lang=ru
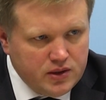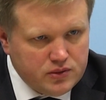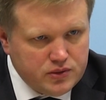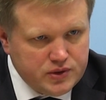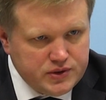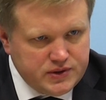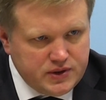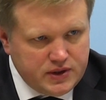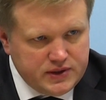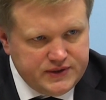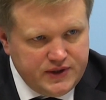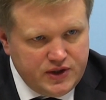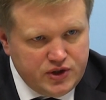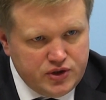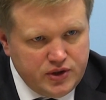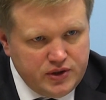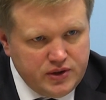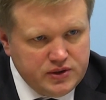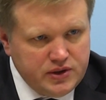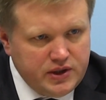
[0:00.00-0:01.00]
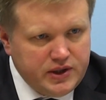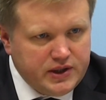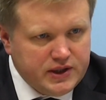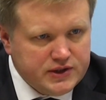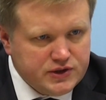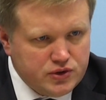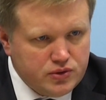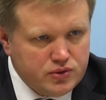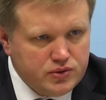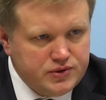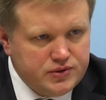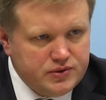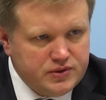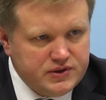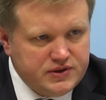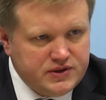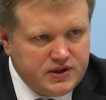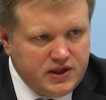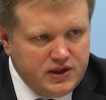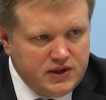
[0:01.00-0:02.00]
То есть разрешение на реконструкцию,
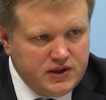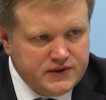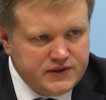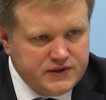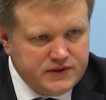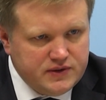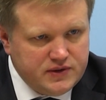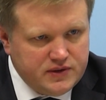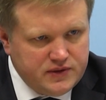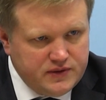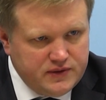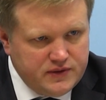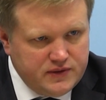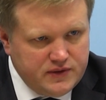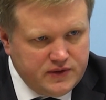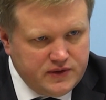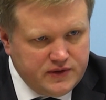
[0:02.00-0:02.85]
на строительство э,